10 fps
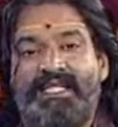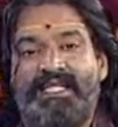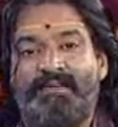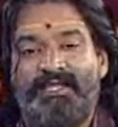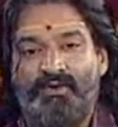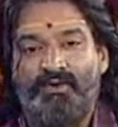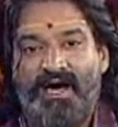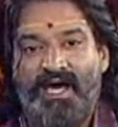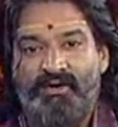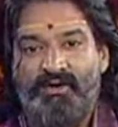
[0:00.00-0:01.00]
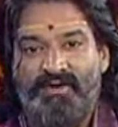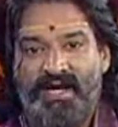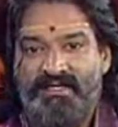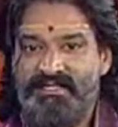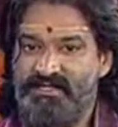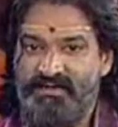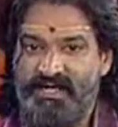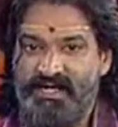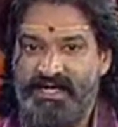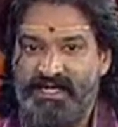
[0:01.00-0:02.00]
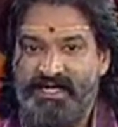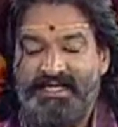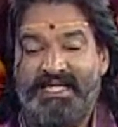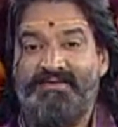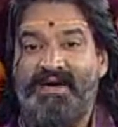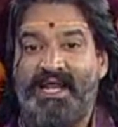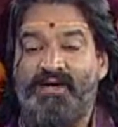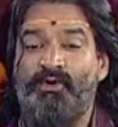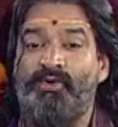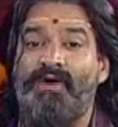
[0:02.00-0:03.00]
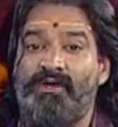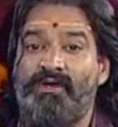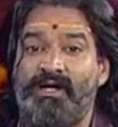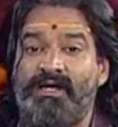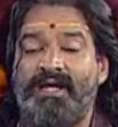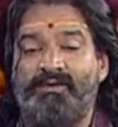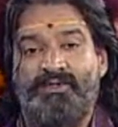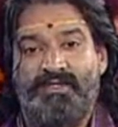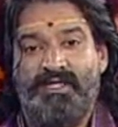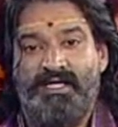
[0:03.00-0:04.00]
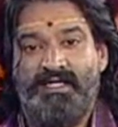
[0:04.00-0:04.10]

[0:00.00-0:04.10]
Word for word: ఇది ప్రతి గురువారం గురువారం చేస్తుందండి తద్వారా గురువు అనుగ్రహం కలుగుతుంది